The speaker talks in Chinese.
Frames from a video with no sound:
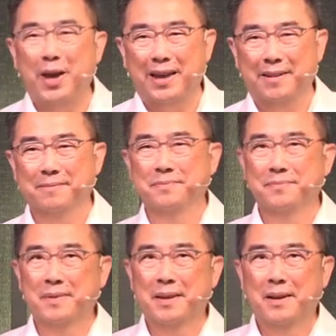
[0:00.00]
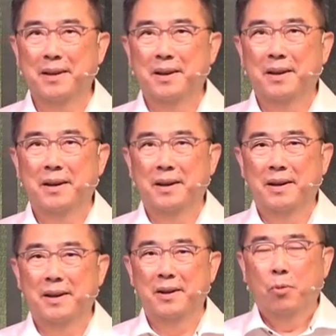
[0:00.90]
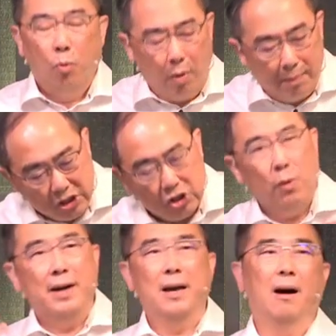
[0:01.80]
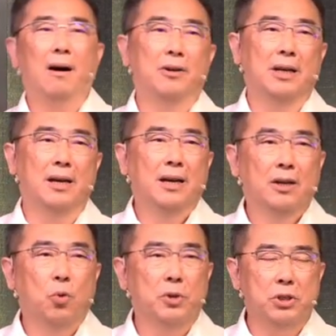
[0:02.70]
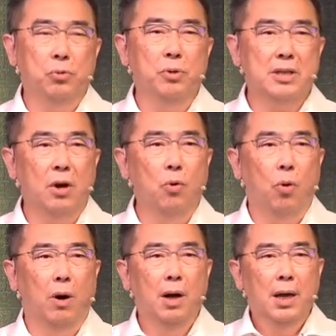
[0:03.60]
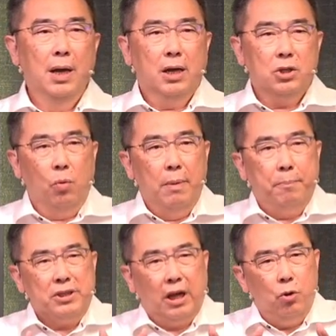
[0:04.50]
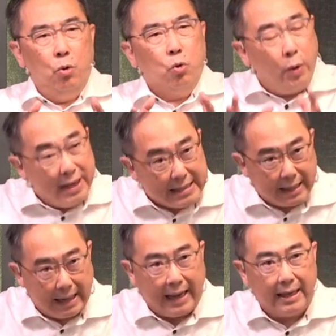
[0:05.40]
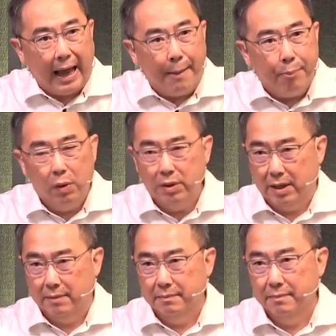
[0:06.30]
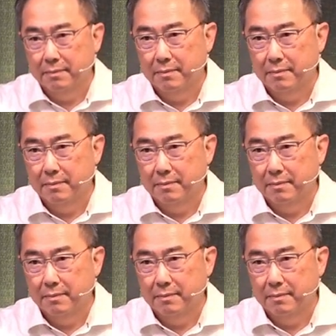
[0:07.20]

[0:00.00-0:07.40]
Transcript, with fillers: 会，我我们希望你好好的过基督徒的生活，可是我们不想用规则来压迫你。